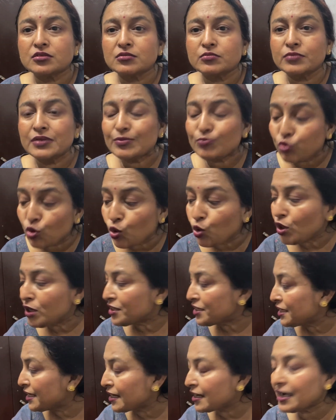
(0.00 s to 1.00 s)
भी
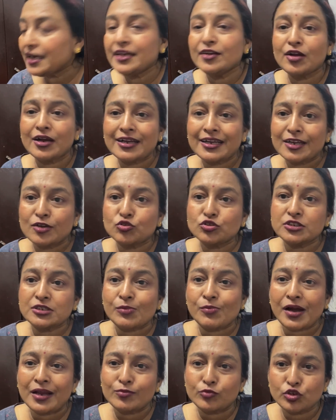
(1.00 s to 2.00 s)
भूलती हैं कहीं रख के कुछ
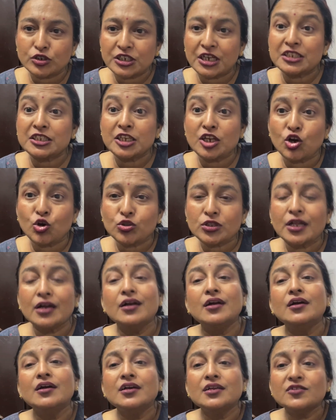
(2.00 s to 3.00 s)
सामान भूल जाती हैं होता
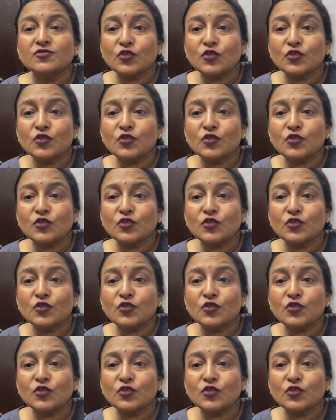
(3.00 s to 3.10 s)
है